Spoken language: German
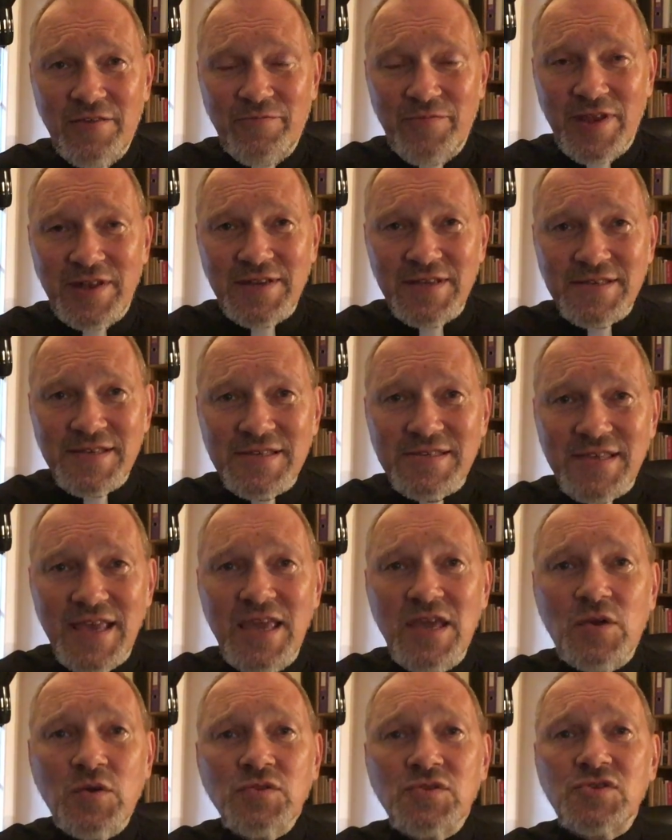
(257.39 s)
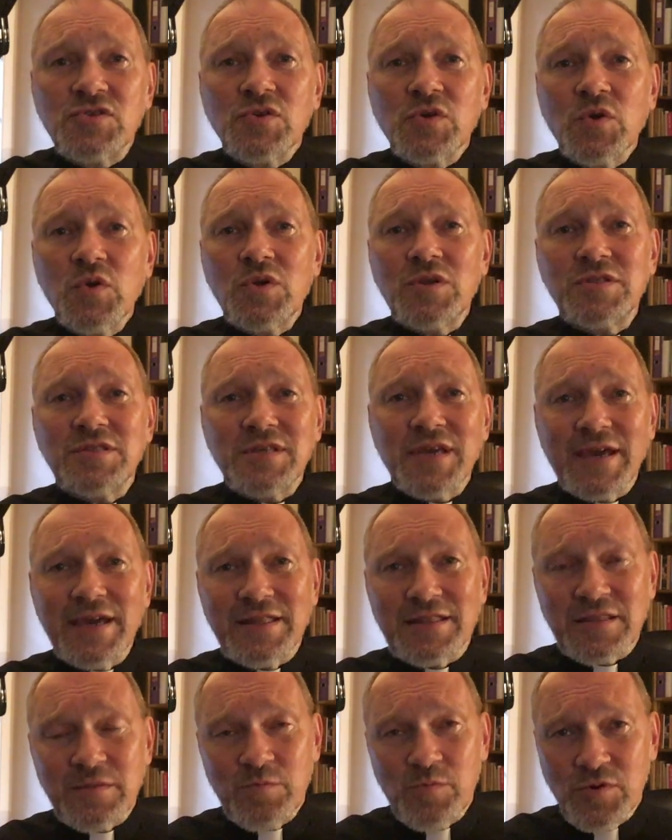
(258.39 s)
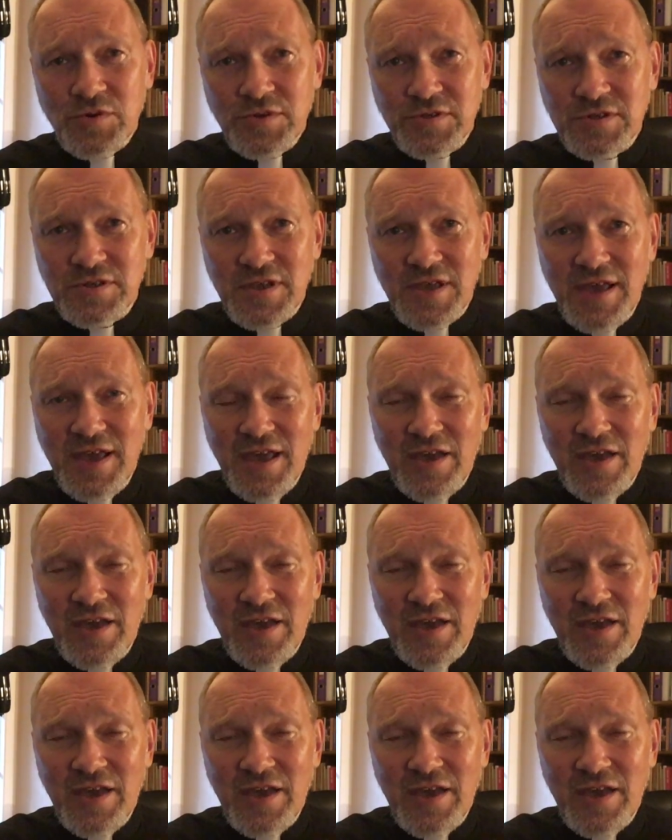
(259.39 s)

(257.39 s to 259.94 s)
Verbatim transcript: wenn dieses Ego zurücktreten muss,